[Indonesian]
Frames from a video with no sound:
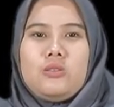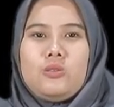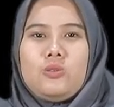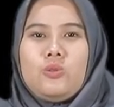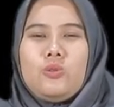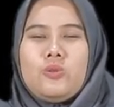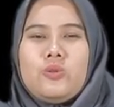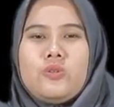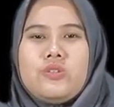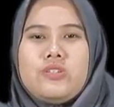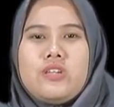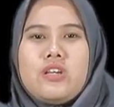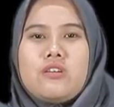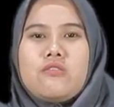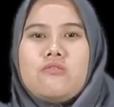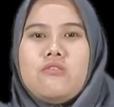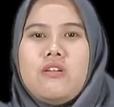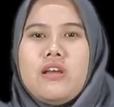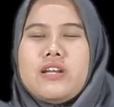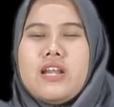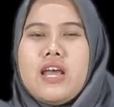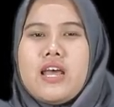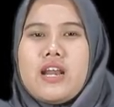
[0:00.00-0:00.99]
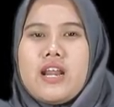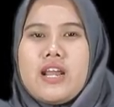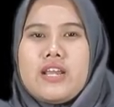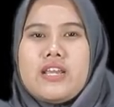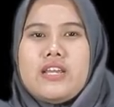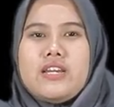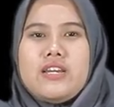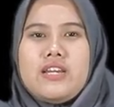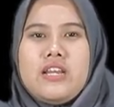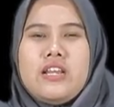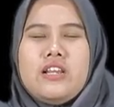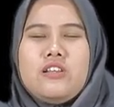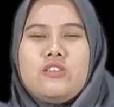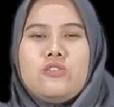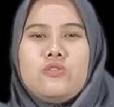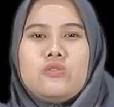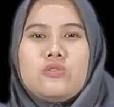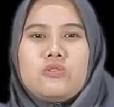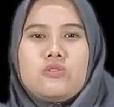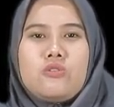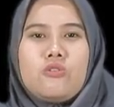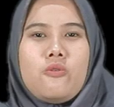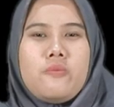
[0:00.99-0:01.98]
Turunnya gula darah ini
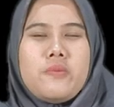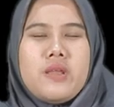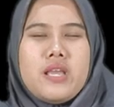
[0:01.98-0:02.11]
justru